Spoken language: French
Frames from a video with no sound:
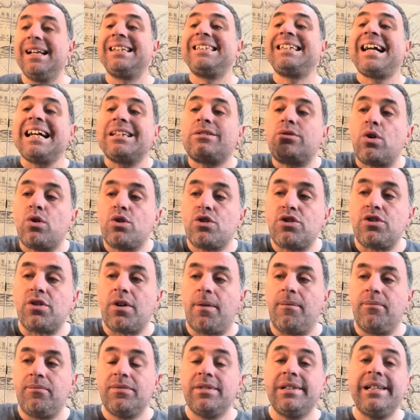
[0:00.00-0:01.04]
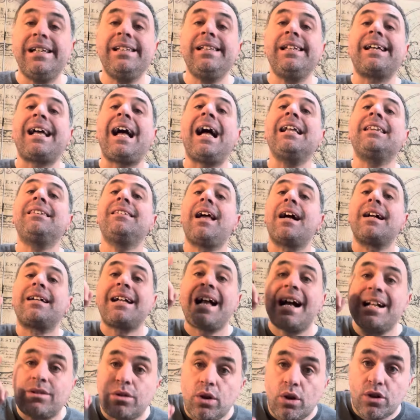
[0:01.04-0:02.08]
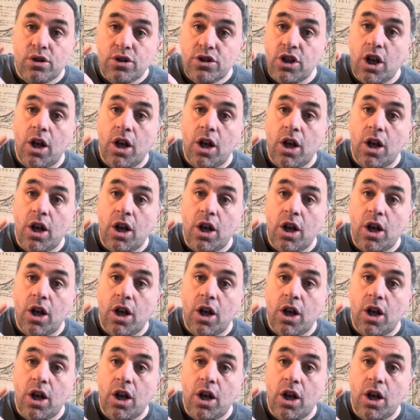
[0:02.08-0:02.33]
14 ans يعني a 14